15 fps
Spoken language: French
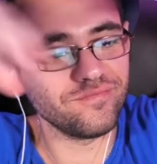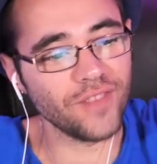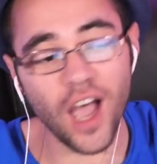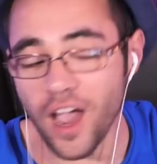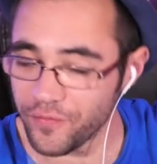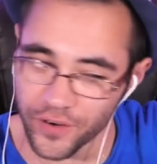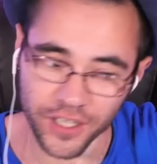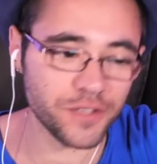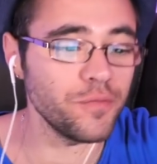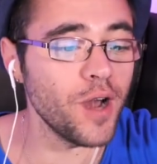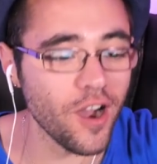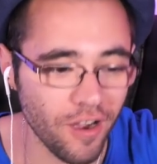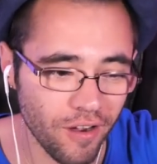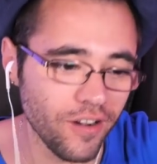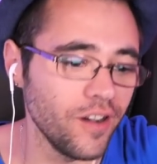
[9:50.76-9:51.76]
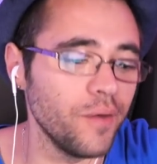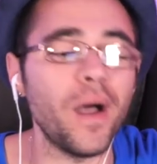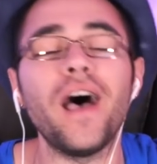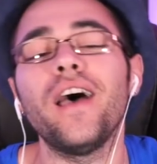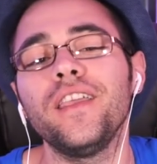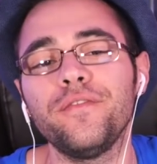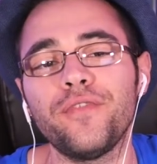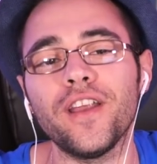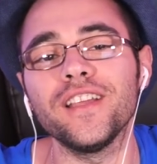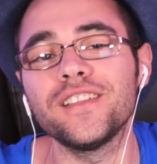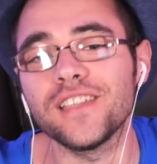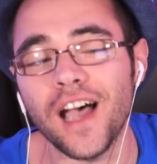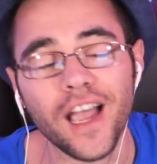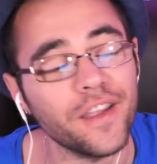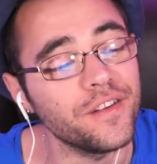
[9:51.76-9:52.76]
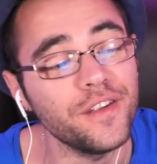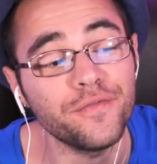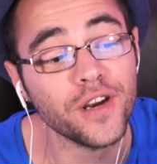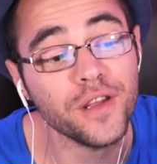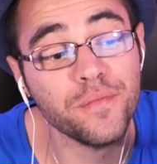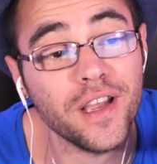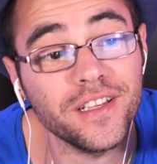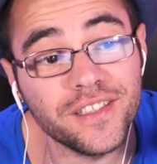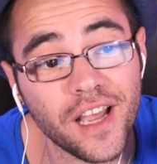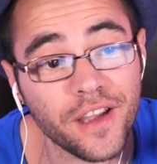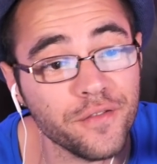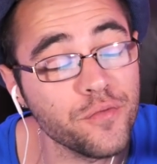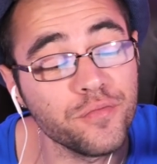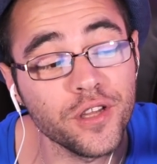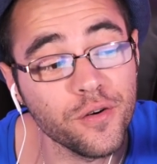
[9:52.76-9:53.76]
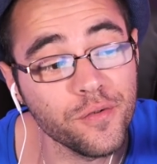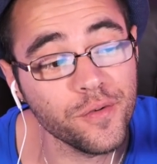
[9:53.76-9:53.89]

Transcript: Non, franchement, euh, bah, il fallait que ça arrive. Il fallait bien que ça arrive au bout d'un